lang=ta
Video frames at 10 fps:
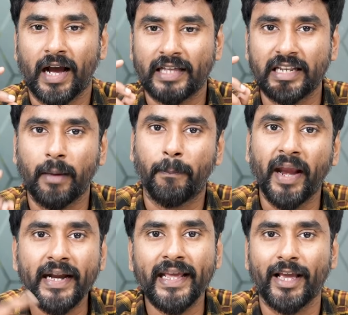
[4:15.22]
அதில்
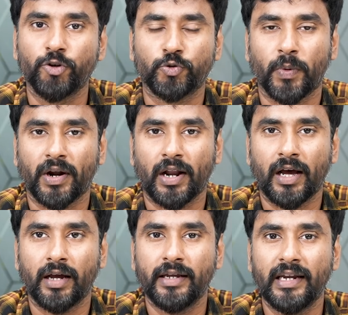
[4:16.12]
பெயிண்டிங்கை யூஸ்
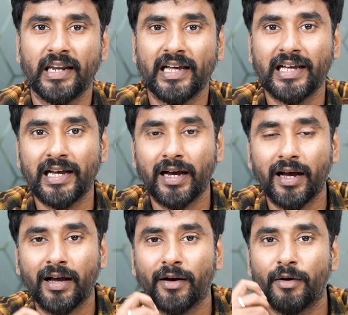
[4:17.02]
பண்ணலாம் இல்லை
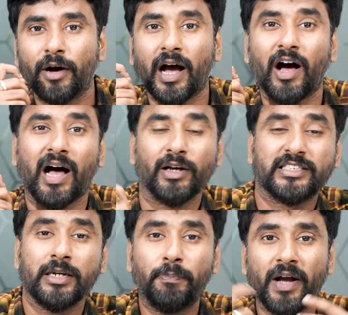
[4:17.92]

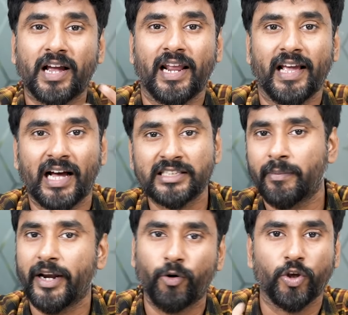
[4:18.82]
சிற்பக்கலை அந்த
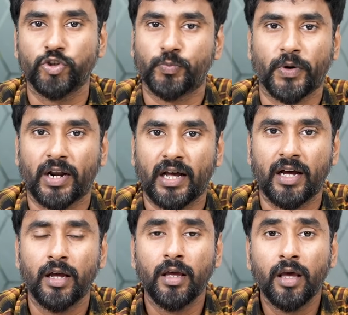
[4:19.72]
மாதிரி கூட யூஸ்
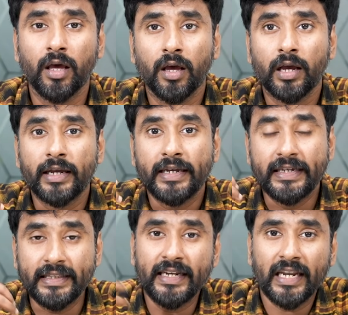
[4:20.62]
பண்ணலாம்
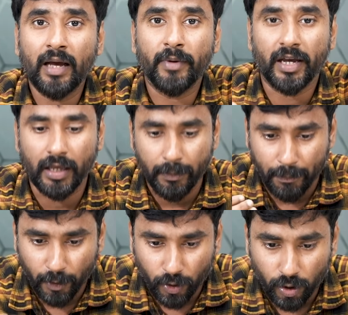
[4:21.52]
இது இல்லாமல்
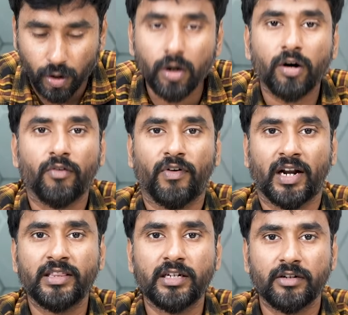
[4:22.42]
இப்போது
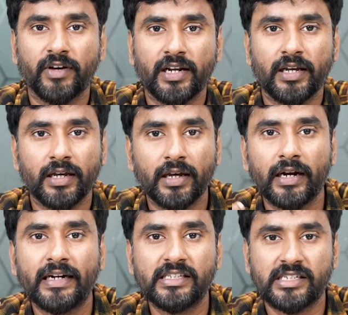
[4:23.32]
வளர்ந்துட்டு வர
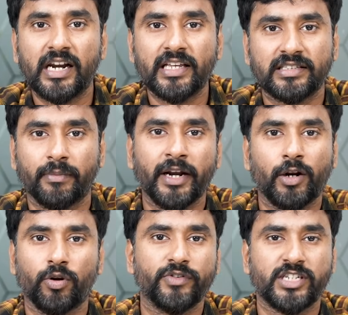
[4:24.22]
டிஜிட்டலைஸ்
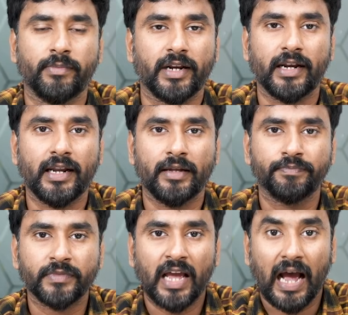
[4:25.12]
அப்படின்ற ஒரு விஷயம் இருக்குல்ல
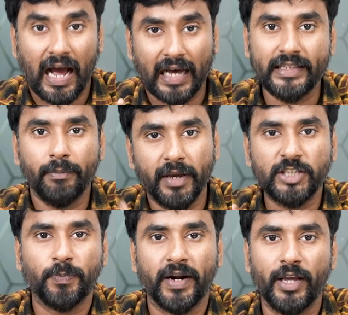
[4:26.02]
அதை
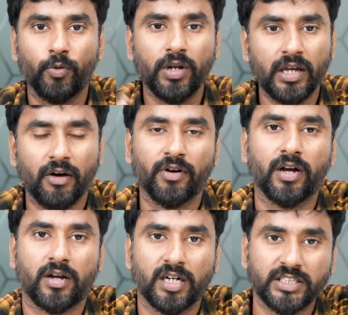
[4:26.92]
பேஸ் பண்ணி கூட அவங்க
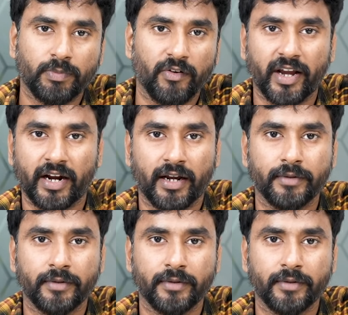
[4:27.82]
கான்செப்டை வைக்கிறாங்க